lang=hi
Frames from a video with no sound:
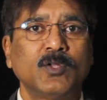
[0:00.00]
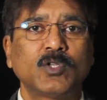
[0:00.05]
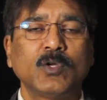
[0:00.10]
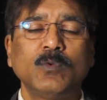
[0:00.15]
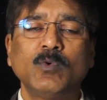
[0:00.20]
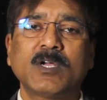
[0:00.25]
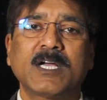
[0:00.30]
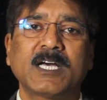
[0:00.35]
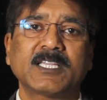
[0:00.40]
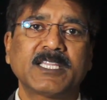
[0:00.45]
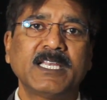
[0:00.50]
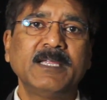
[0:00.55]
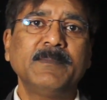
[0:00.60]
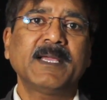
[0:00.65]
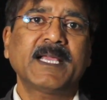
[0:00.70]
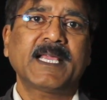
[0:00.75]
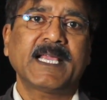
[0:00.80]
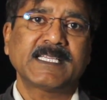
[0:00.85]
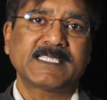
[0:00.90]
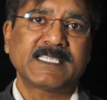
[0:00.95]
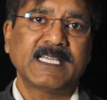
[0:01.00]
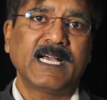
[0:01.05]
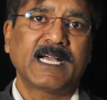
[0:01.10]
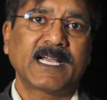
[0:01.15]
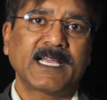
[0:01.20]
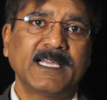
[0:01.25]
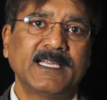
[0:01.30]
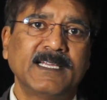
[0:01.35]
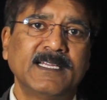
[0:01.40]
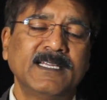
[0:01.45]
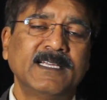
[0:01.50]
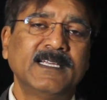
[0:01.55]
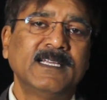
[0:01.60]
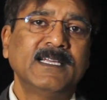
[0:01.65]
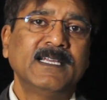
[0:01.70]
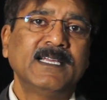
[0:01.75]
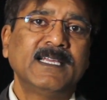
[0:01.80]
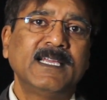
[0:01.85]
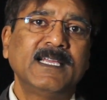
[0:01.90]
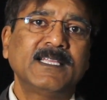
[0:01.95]
तो वो खतरे में कैसे आ गए
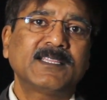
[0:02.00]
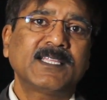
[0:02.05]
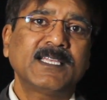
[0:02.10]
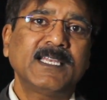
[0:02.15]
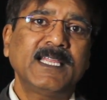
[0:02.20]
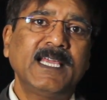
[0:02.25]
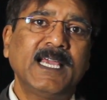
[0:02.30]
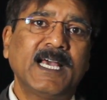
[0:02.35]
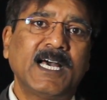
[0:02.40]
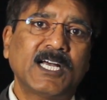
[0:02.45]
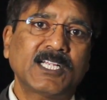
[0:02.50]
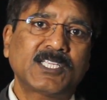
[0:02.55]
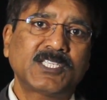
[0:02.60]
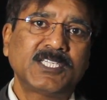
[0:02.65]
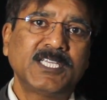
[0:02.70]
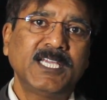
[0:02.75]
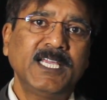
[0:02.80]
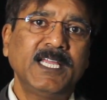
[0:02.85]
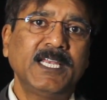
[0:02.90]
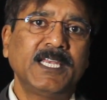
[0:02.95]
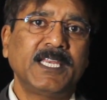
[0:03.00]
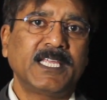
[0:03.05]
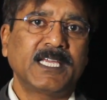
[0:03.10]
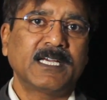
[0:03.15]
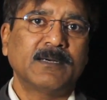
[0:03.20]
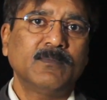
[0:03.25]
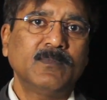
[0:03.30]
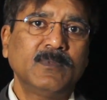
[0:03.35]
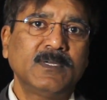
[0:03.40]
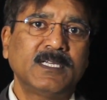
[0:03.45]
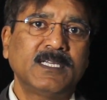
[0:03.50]
इतने अच्छे नियम